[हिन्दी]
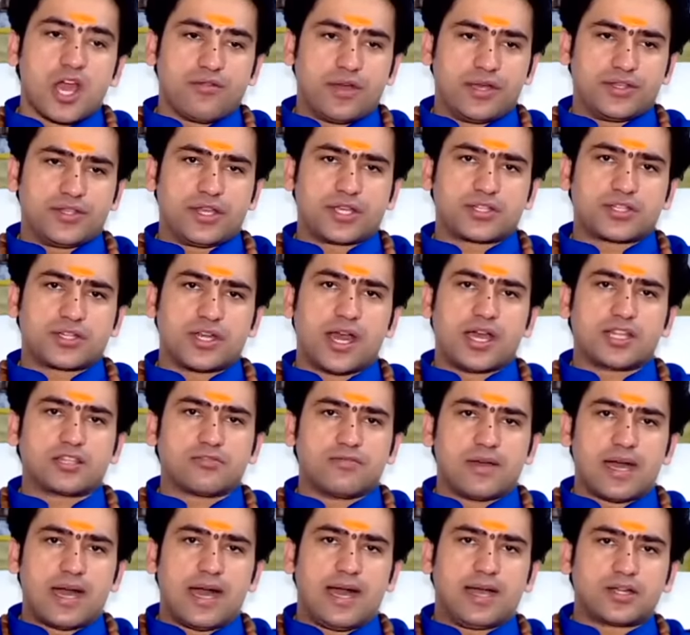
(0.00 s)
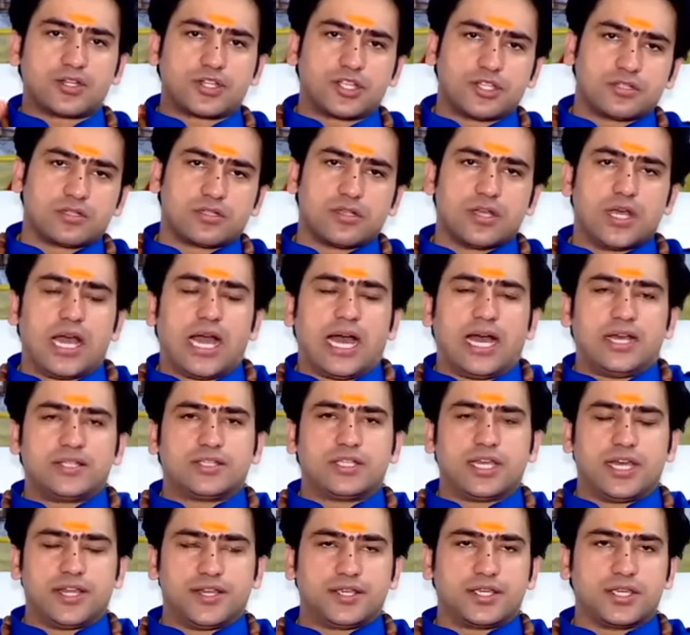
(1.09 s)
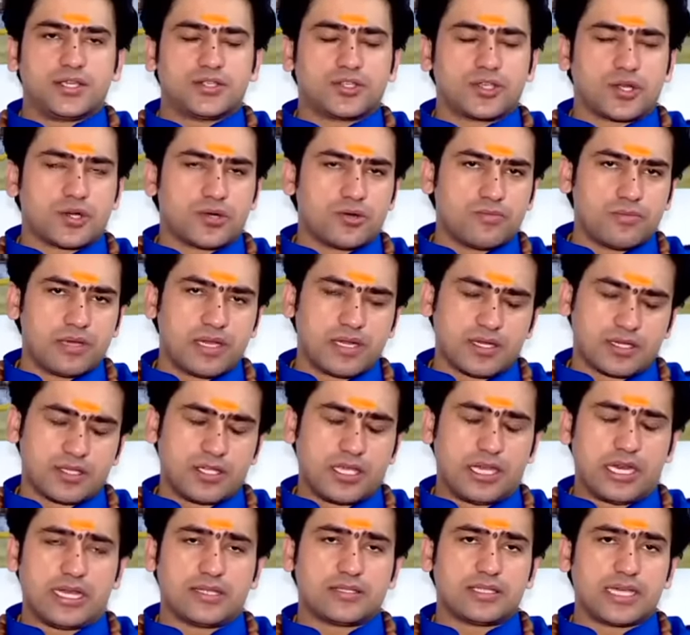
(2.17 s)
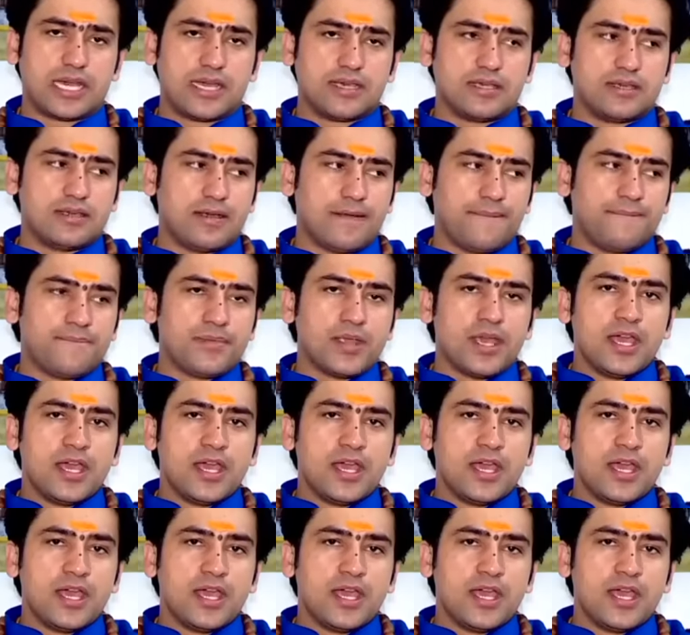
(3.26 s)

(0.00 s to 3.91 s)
वह दक्षिणा अथवा अक्षत आचार्य के चरणों में रख देना चाहिए